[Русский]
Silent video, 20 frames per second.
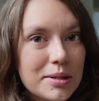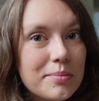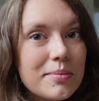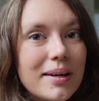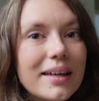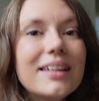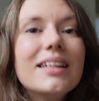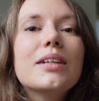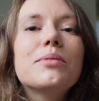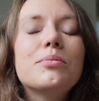не
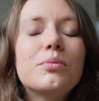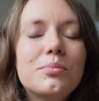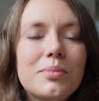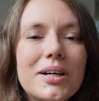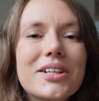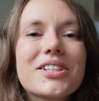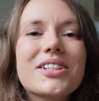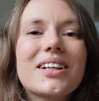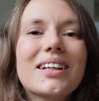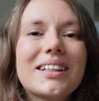менее,
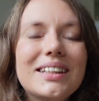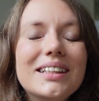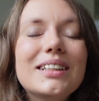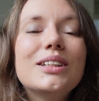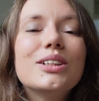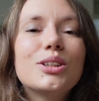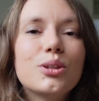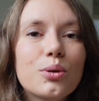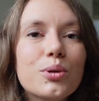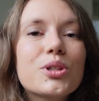бумажная
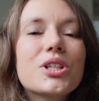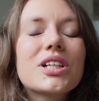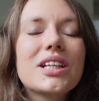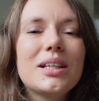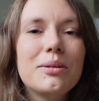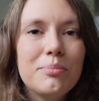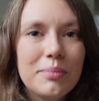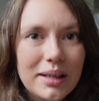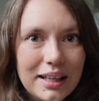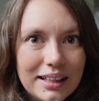книга тоже
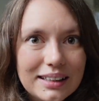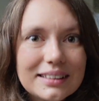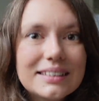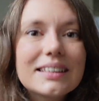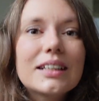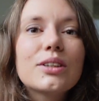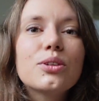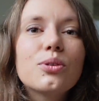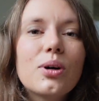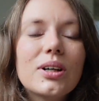
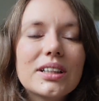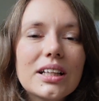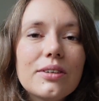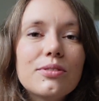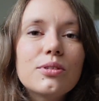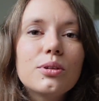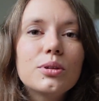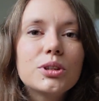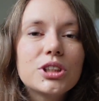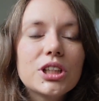имеется, но она
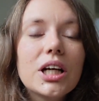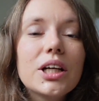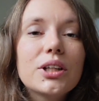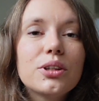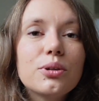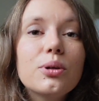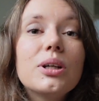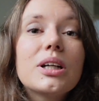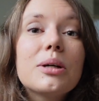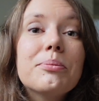
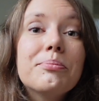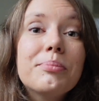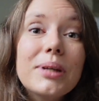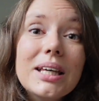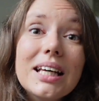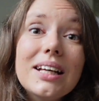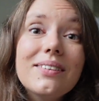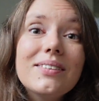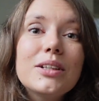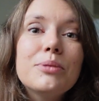включает только
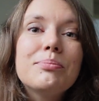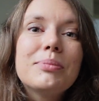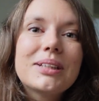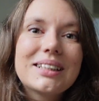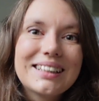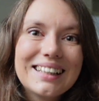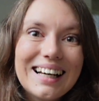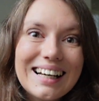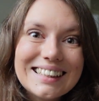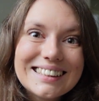первые
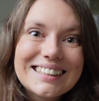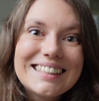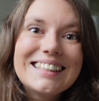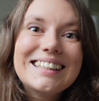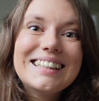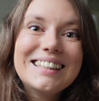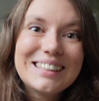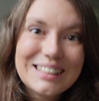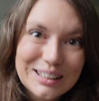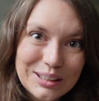
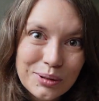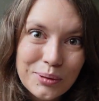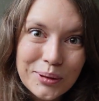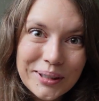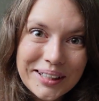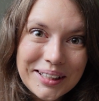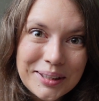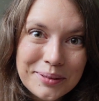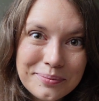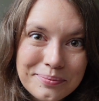15
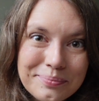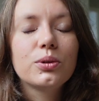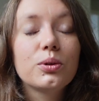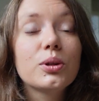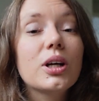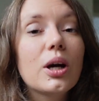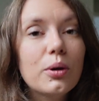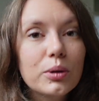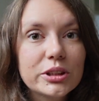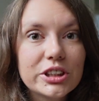историй. Но
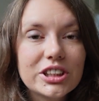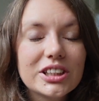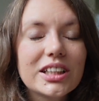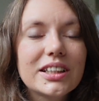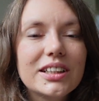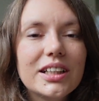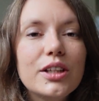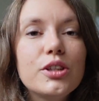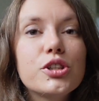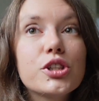я очень
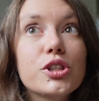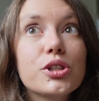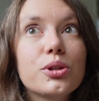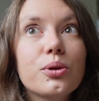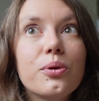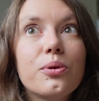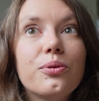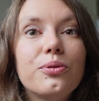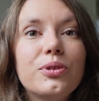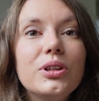надеюсь,
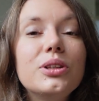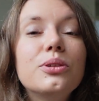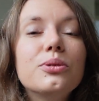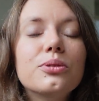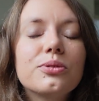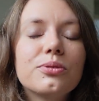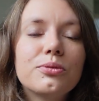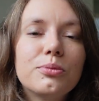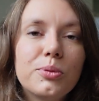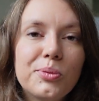что
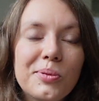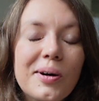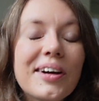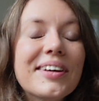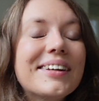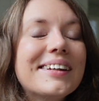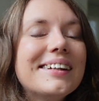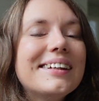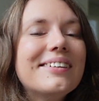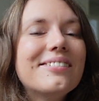выйдут в
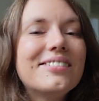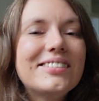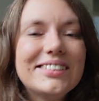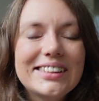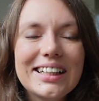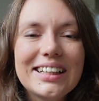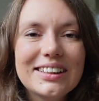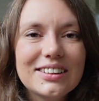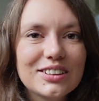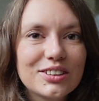бумаге
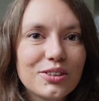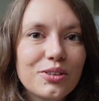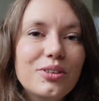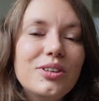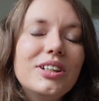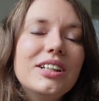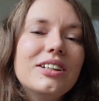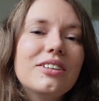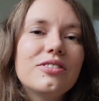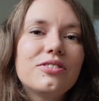все
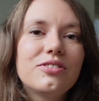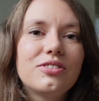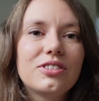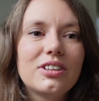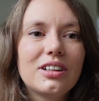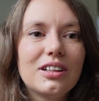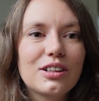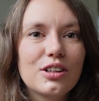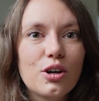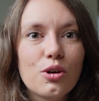истории
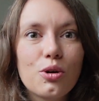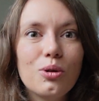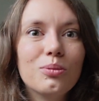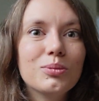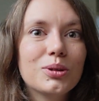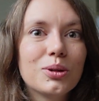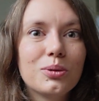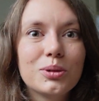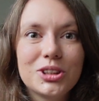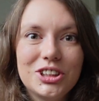в
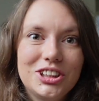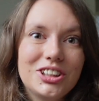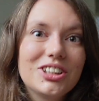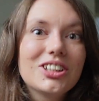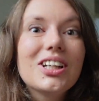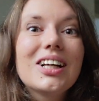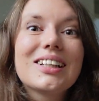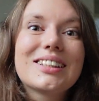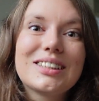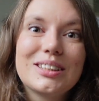каком-то очень
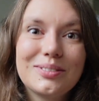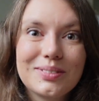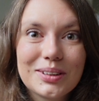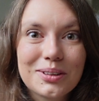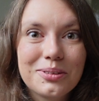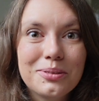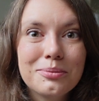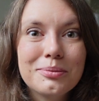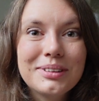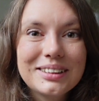классном
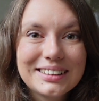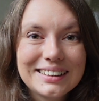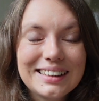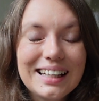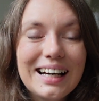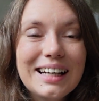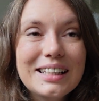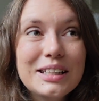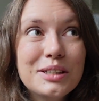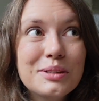таком
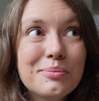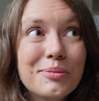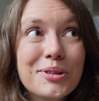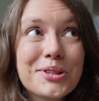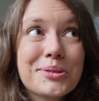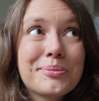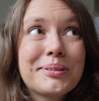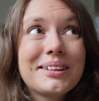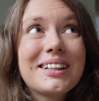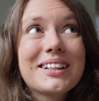издании,
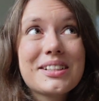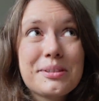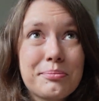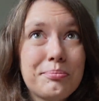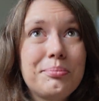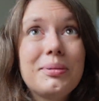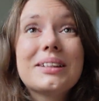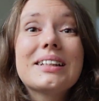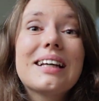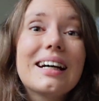может быть, даже
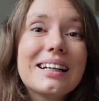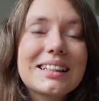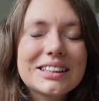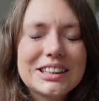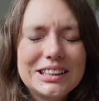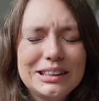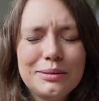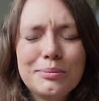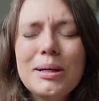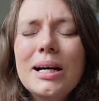
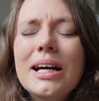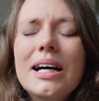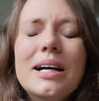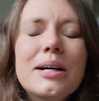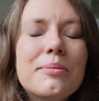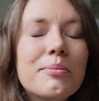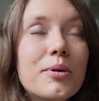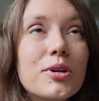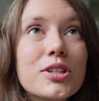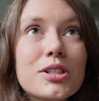подарочном,
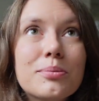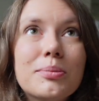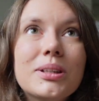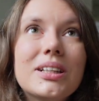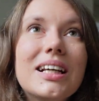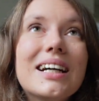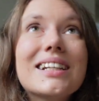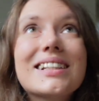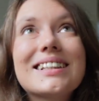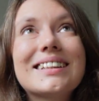может быть,
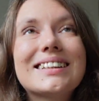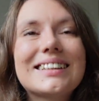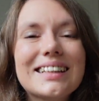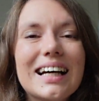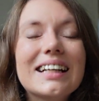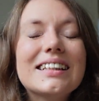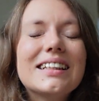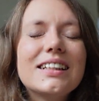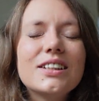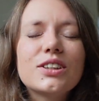даже с
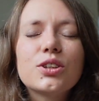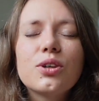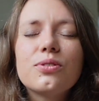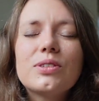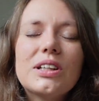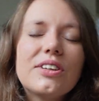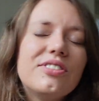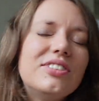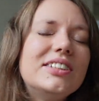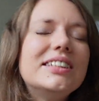
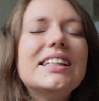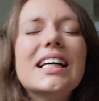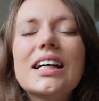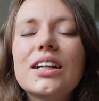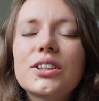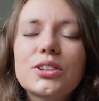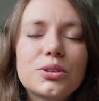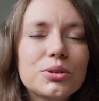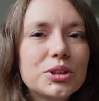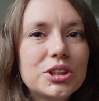отрисовкой
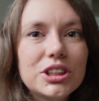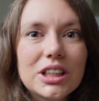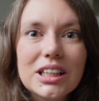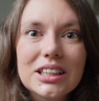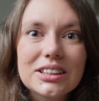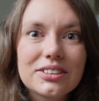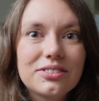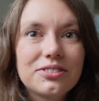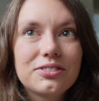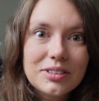всех существ
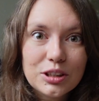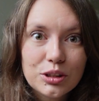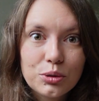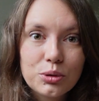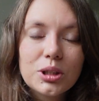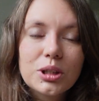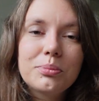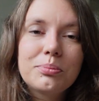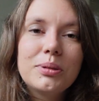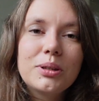веществ,
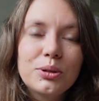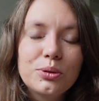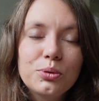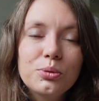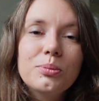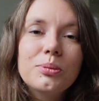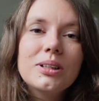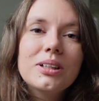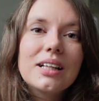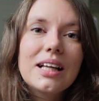которых
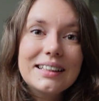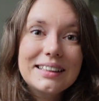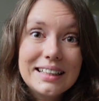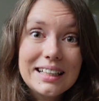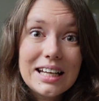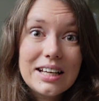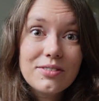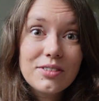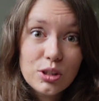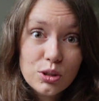придумал
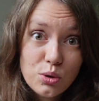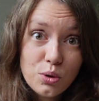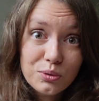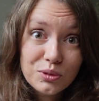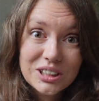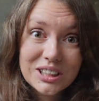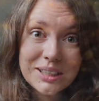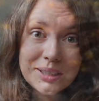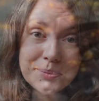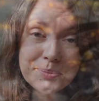Андрей Волковский.